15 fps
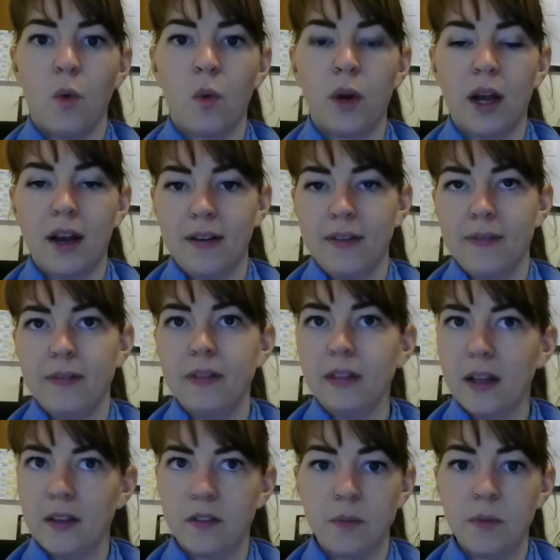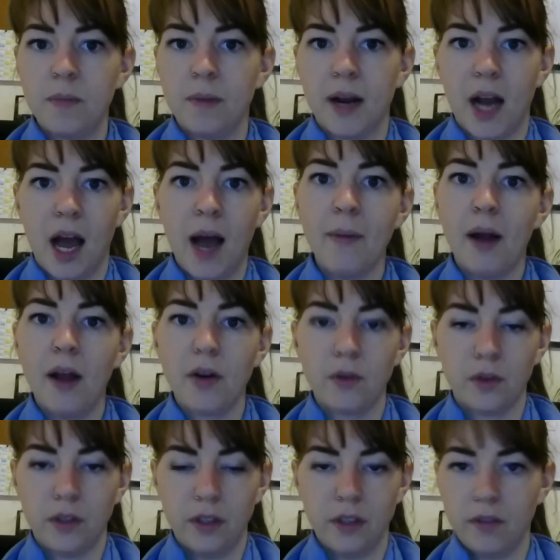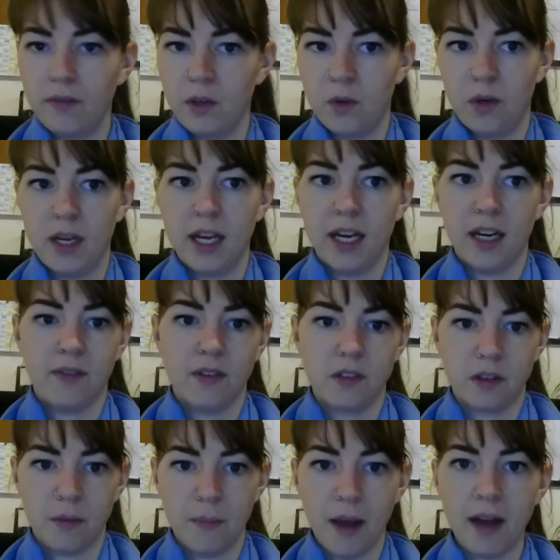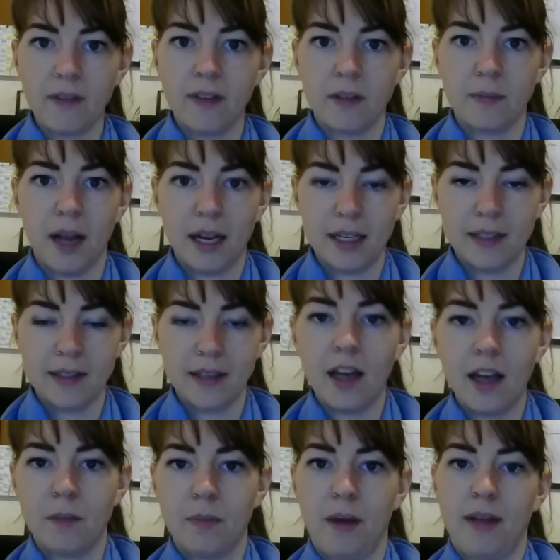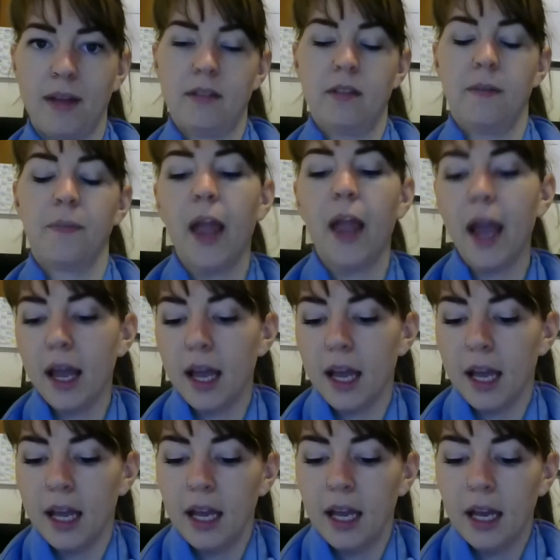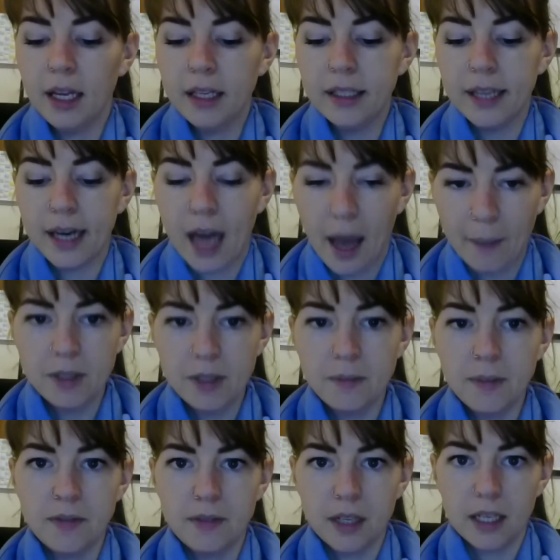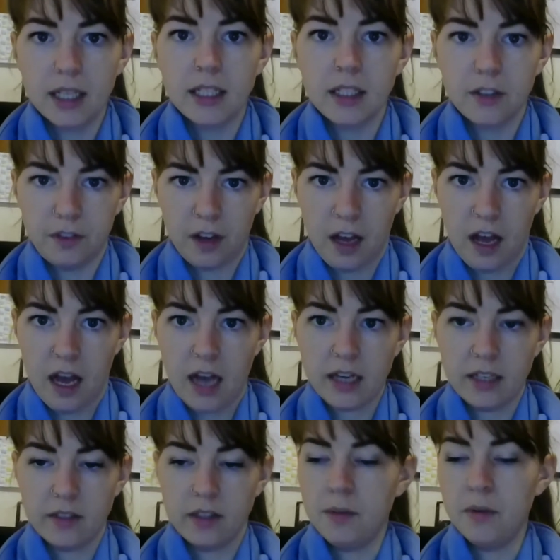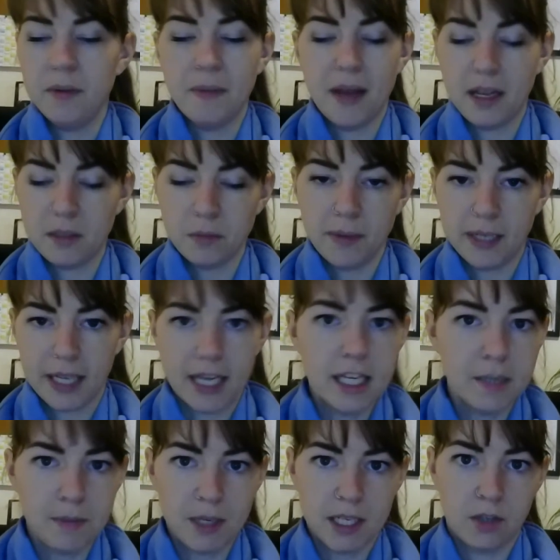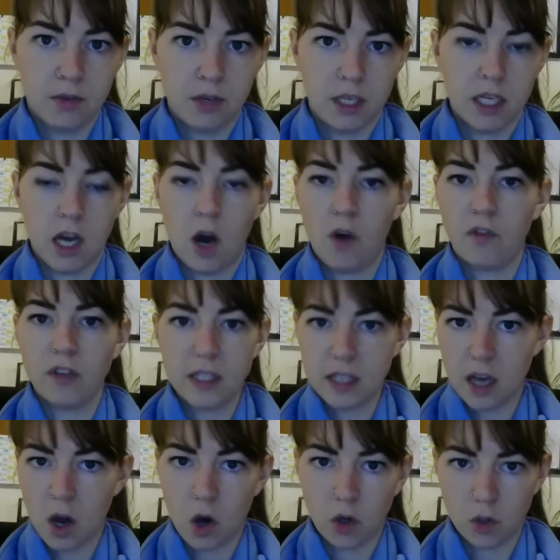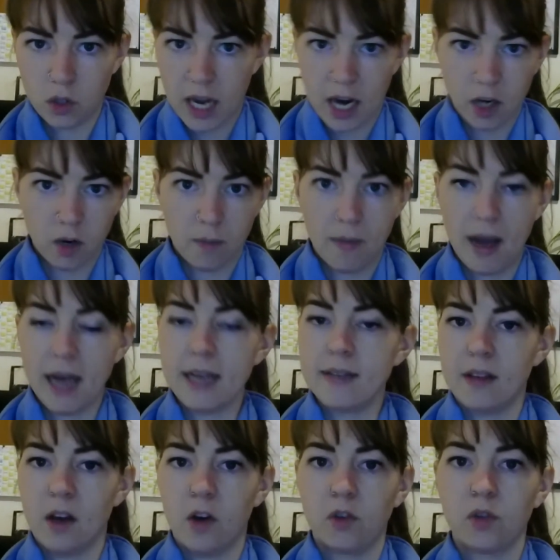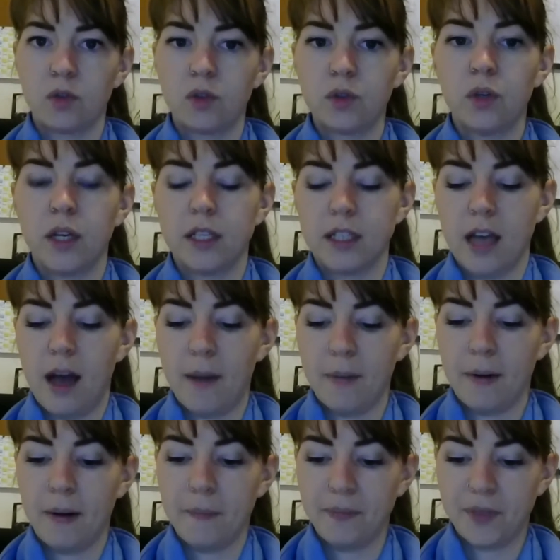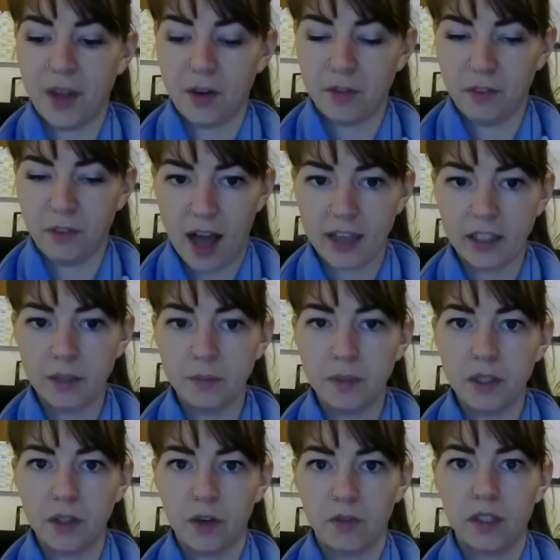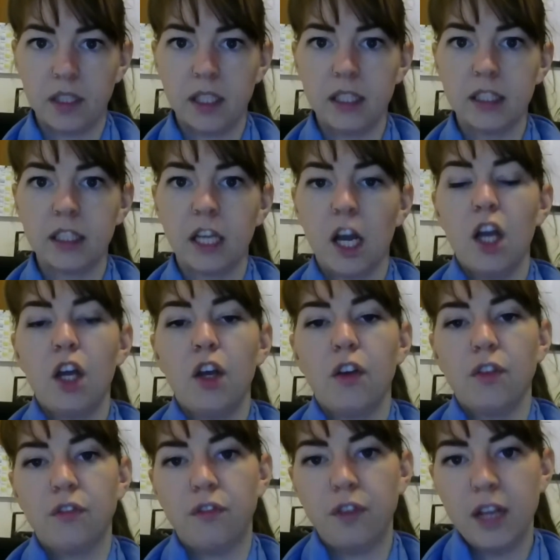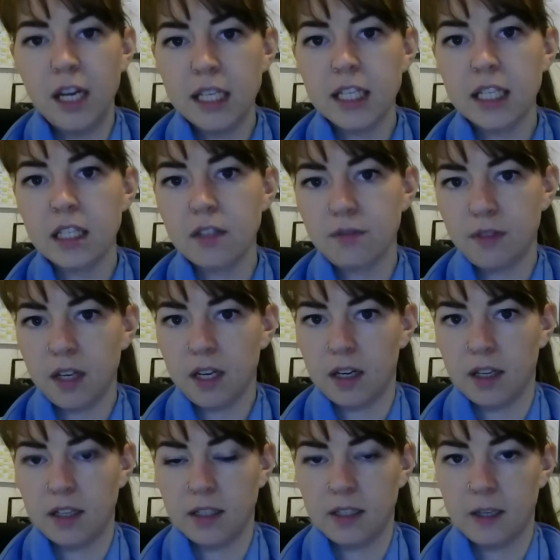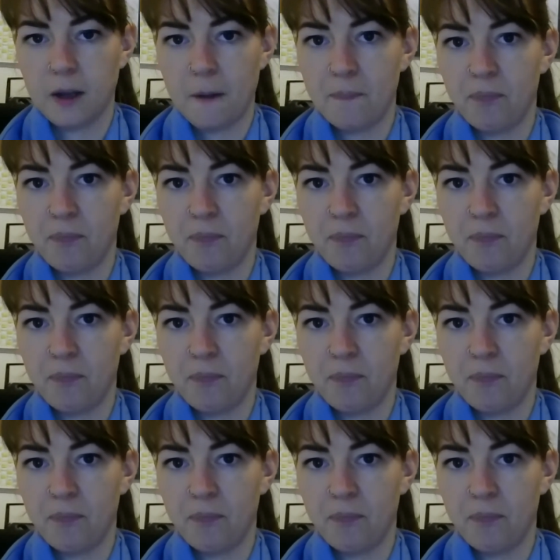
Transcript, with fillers: oder also ich bin bei der Arbeit und irgendwie ein Kollege hat irgendwas gemacht, was mir halt jetzt gar nicht passt dann habe ich mich wirklich gefragt, also im ersten Moment reg ich mich natürlich auf, ist ja auch total normal, ist ja auch natürlich, aber dann frage ich mich auch wirklich, will ich jetzt wirklich,